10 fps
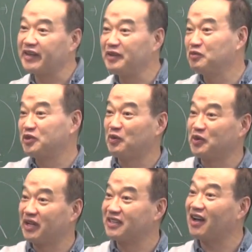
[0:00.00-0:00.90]
이 문제
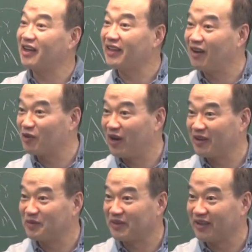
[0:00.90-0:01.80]
보니까 이상하다 하고
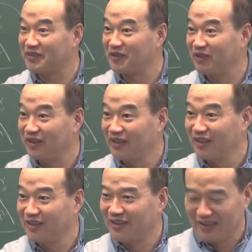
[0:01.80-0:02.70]
항의하면 되겠죠.
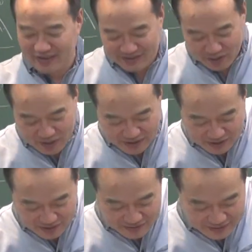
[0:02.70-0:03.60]

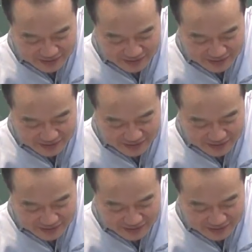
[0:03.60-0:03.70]
넘어갈게요.